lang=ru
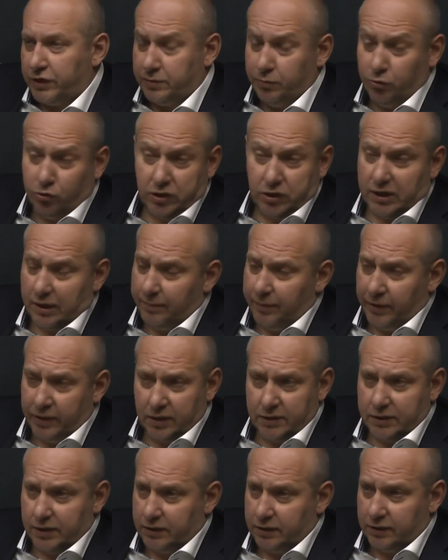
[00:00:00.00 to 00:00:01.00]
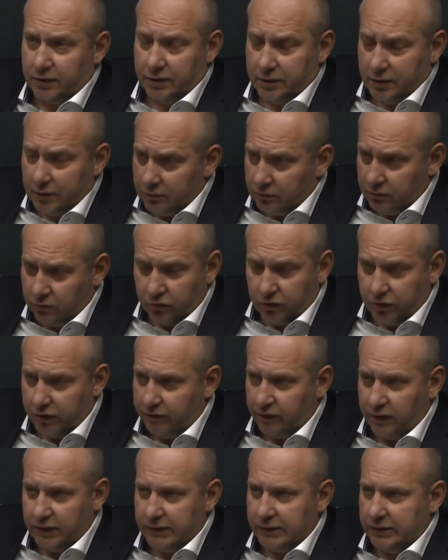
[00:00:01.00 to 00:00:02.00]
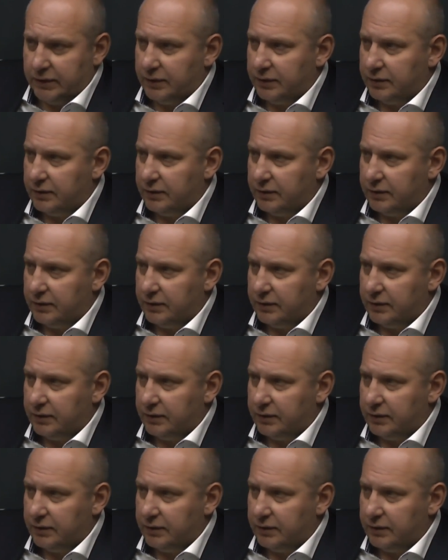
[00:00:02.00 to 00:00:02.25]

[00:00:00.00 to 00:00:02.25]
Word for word: Многие компании, кстати, это делают уже в России.